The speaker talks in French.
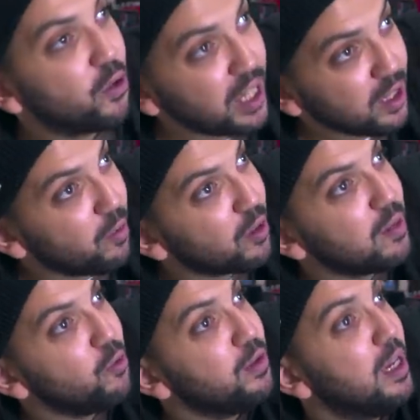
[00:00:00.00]
regarde comment
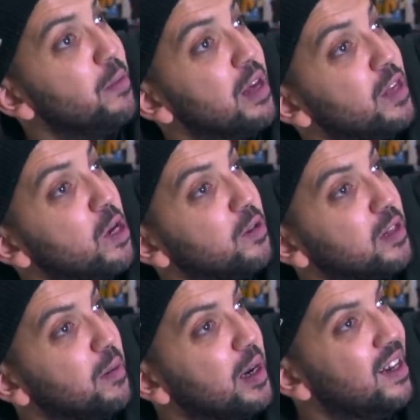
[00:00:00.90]
c'est beau, c'est la
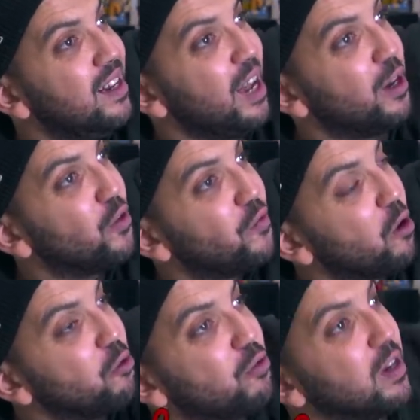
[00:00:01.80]
bienveillance là-bas. Elle se fait
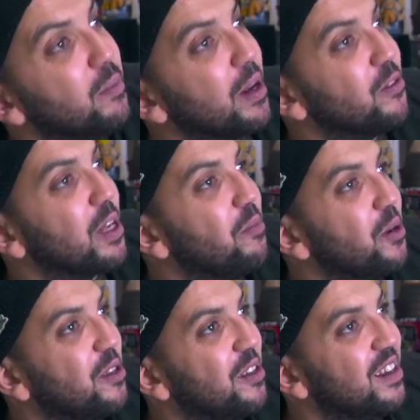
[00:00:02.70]
enculer par notre
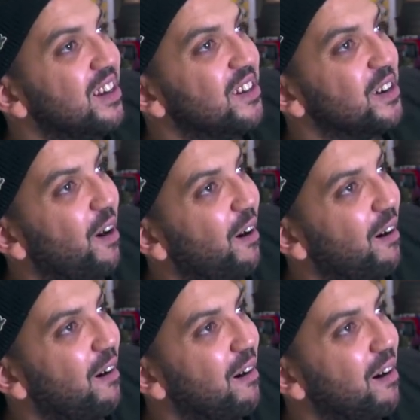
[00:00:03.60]
époque. Oh,
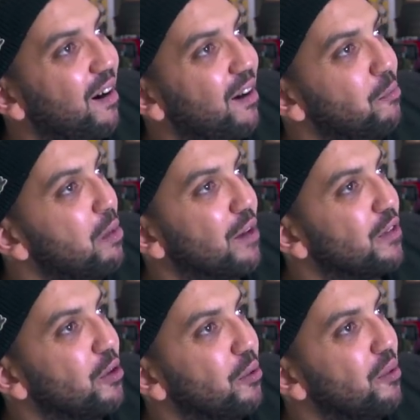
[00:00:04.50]

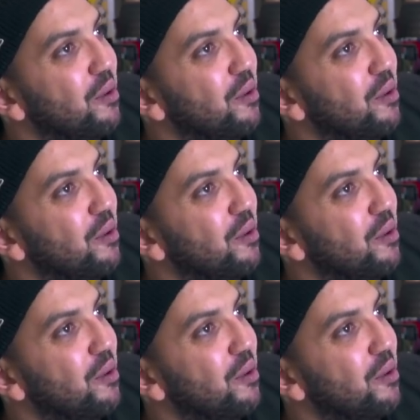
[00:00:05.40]
merveilleux.